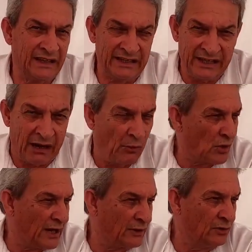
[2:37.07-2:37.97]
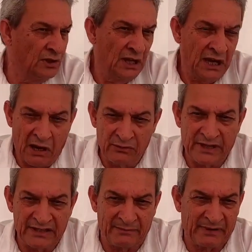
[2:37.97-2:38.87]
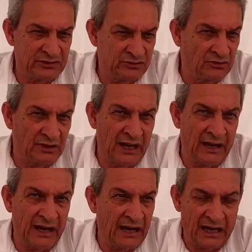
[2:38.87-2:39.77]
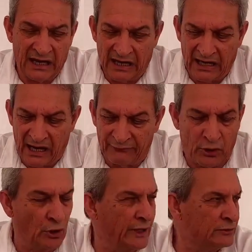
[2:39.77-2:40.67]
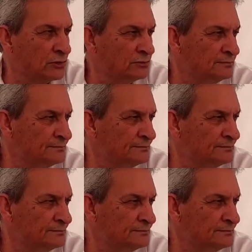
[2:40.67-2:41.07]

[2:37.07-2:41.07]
y abocado a una desaparición a fuego lento.